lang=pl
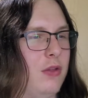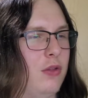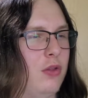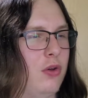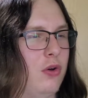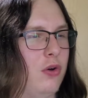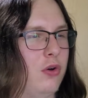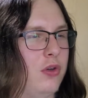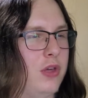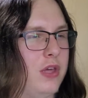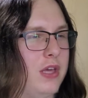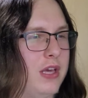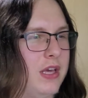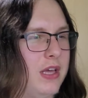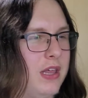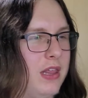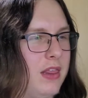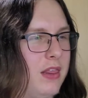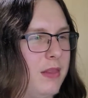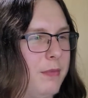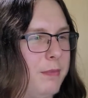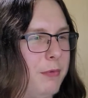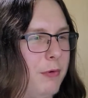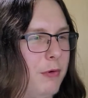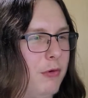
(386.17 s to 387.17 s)
to
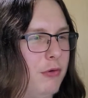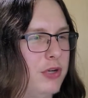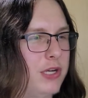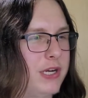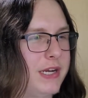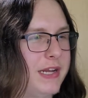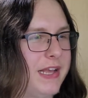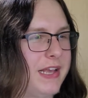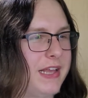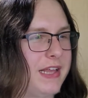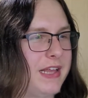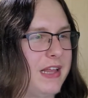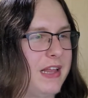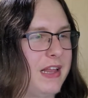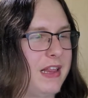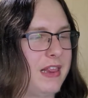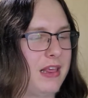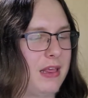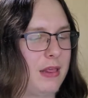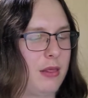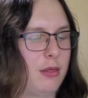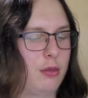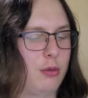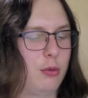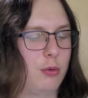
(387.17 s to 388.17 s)
jest połączenie
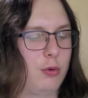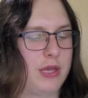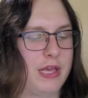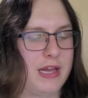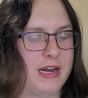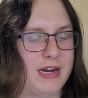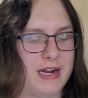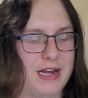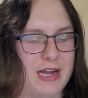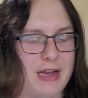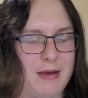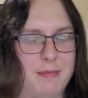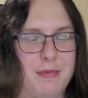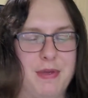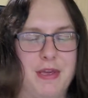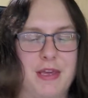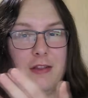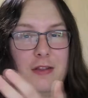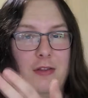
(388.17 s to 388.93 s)
ananasa z cukierkami.